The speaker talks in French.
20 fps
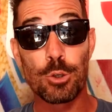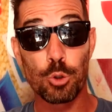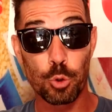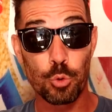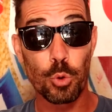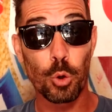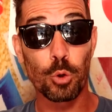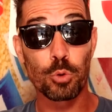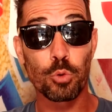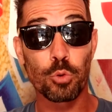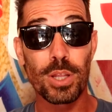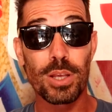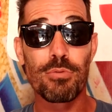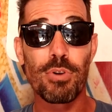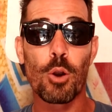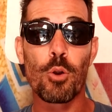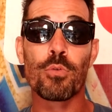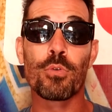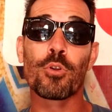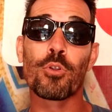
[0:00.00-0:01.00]
Je suis retourné
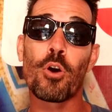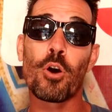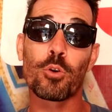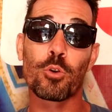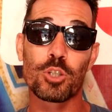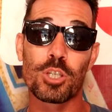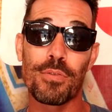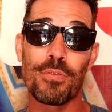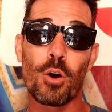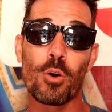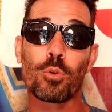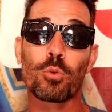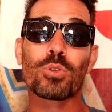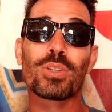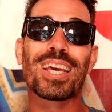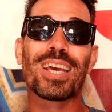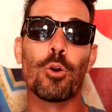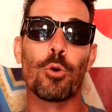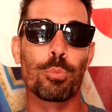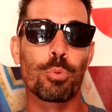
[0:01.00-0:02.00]
voir le vendeur que j'avais
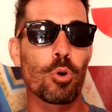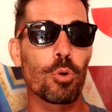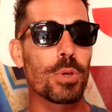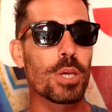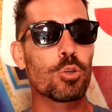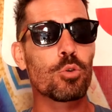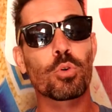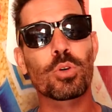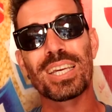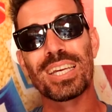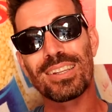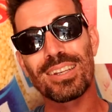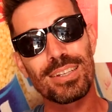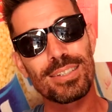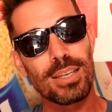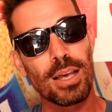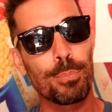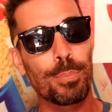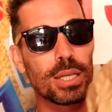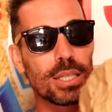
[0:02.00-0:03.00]
rencontré le premier jour qui est
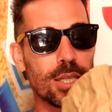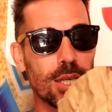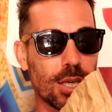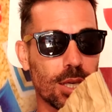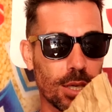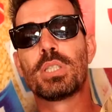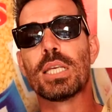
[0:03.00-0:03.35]
très sympathique.